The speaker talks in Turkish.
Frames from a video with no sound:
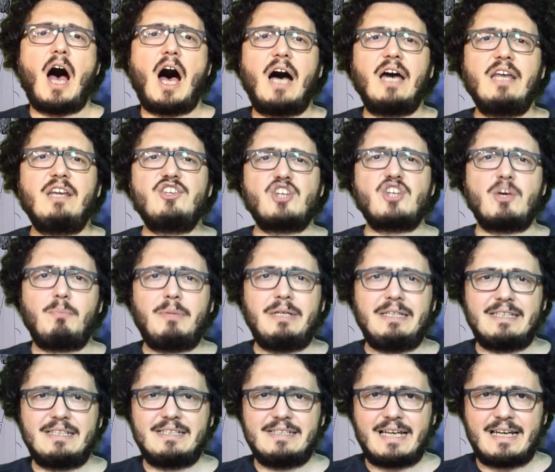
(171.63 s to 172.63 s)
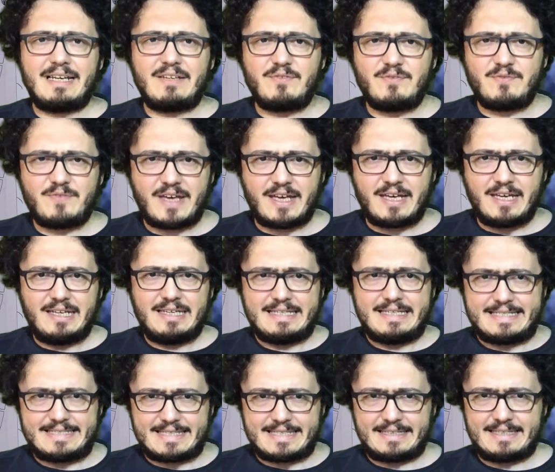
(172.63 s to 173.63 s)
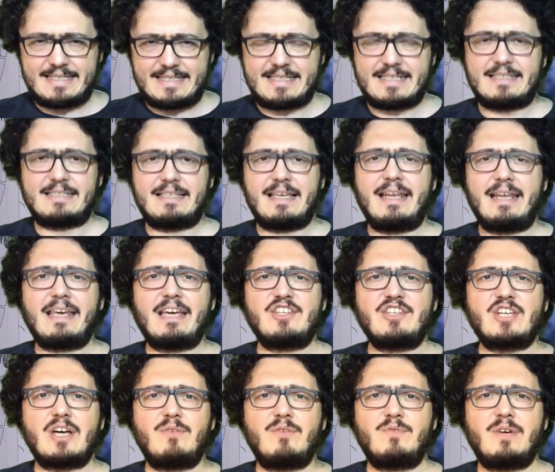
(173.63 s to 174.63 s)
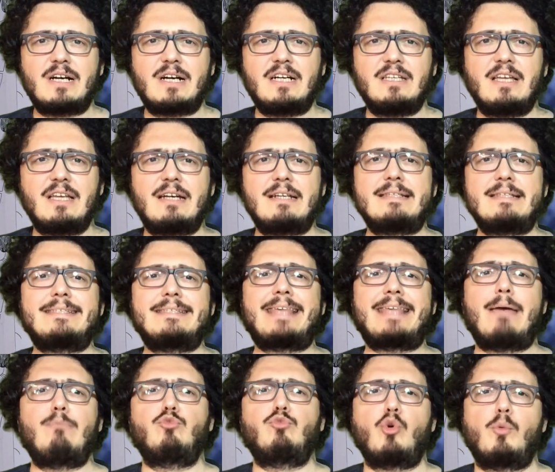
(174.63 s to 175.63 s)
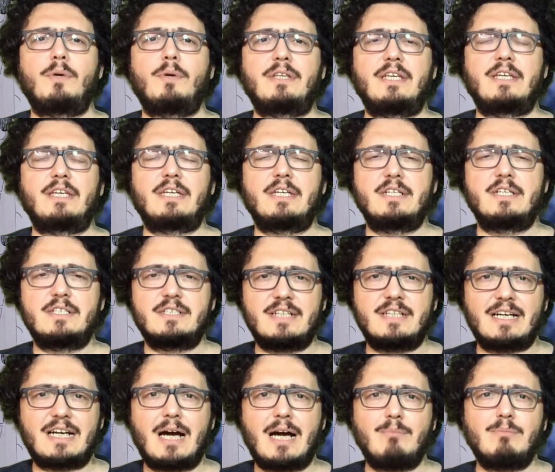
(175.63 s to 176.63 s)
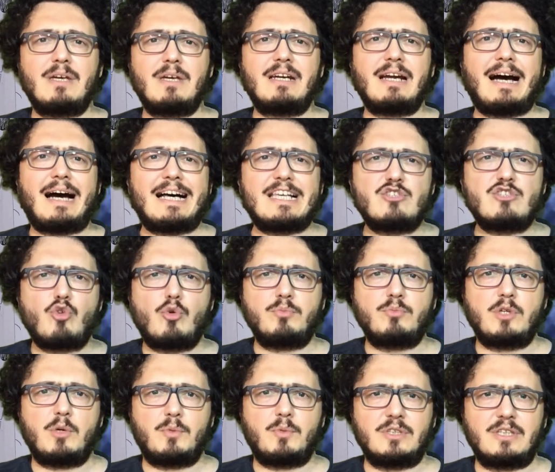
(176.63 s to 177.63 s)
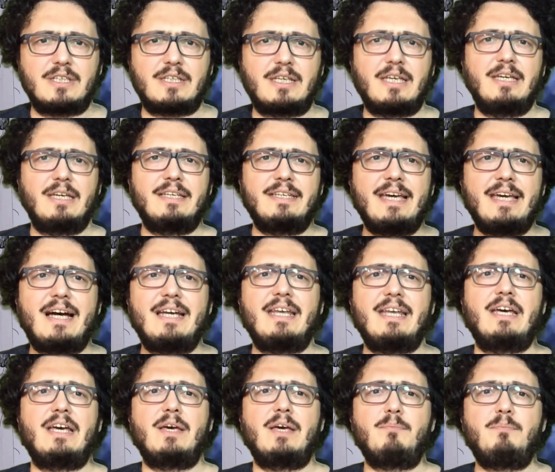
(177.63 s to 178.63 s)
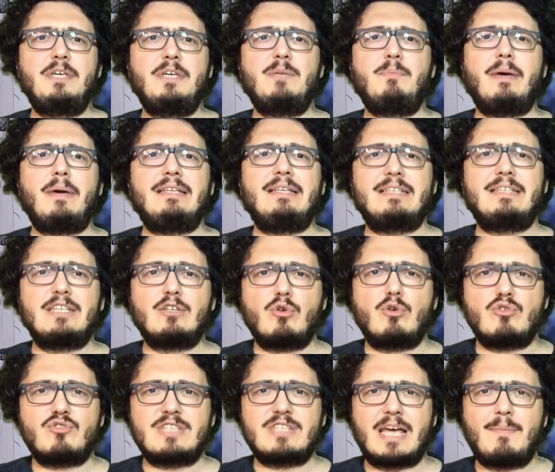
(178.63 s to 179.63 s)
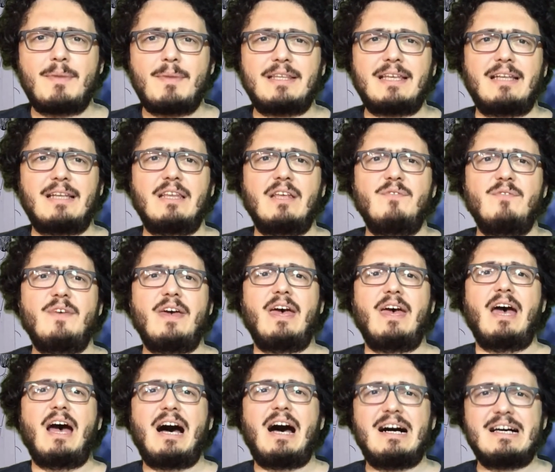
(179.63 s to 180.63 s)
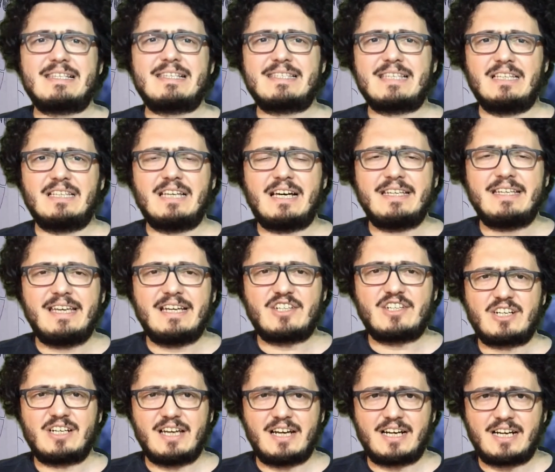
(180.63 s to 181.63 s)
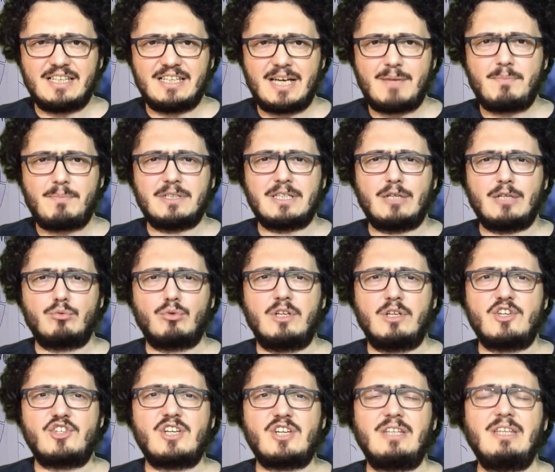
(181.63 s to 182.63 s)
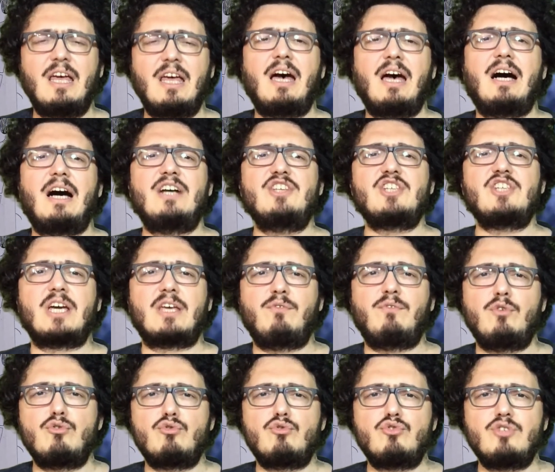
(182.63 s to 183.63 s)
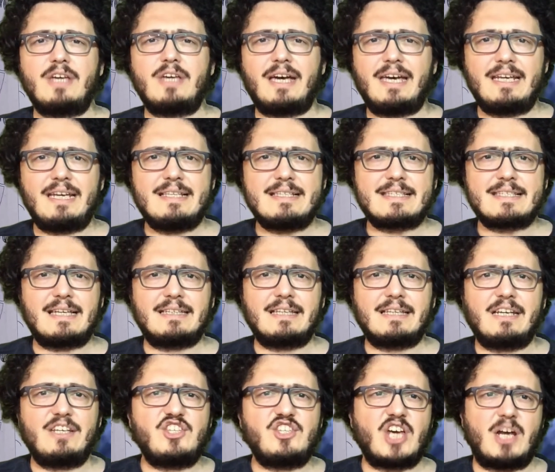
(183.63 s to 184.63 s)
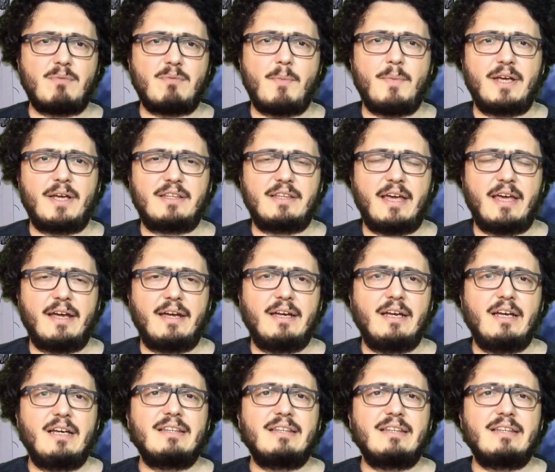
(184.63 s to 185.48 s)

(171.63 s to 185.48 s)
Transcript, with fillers: Ayrıca bildirilen ve istatistiklere geçen vakalar semptomatik, rakamlar asomptomatik yani bir belirti göstermeden ve hastalığa yakalanmadan dolaşan ancak virüsü yayan insanları içermemekte.